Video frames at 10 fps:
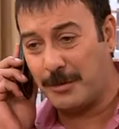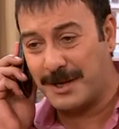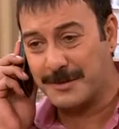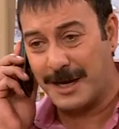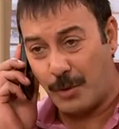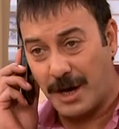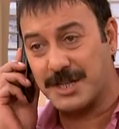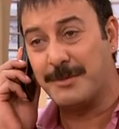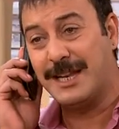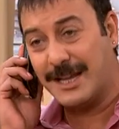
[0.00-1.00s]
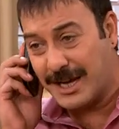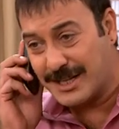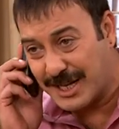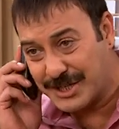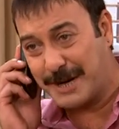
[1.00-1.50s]
olmaz mı? Yani bu akşam illa
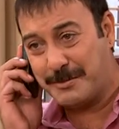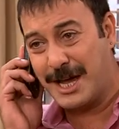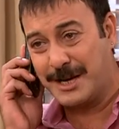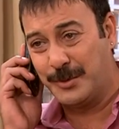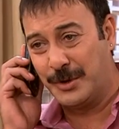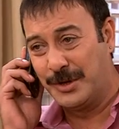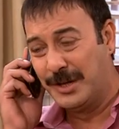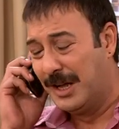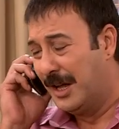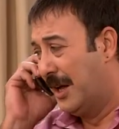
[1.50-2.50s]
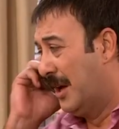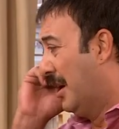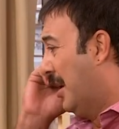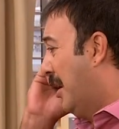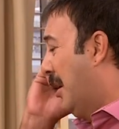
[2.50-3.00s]
yayınlanacak mı yani bu?
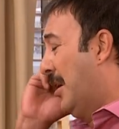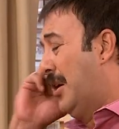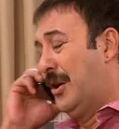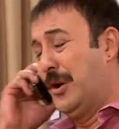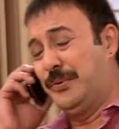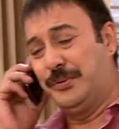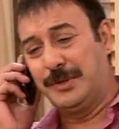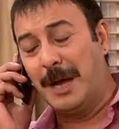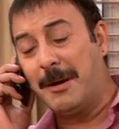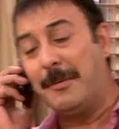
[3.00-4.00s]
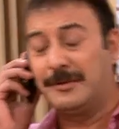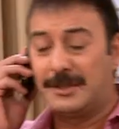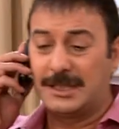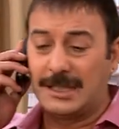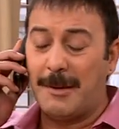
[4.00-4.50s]
Of tamam
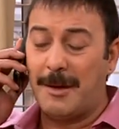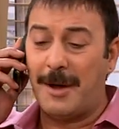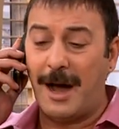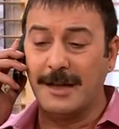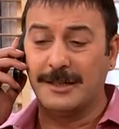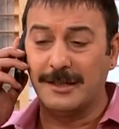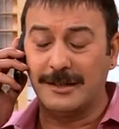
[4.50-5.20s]
tamam hadi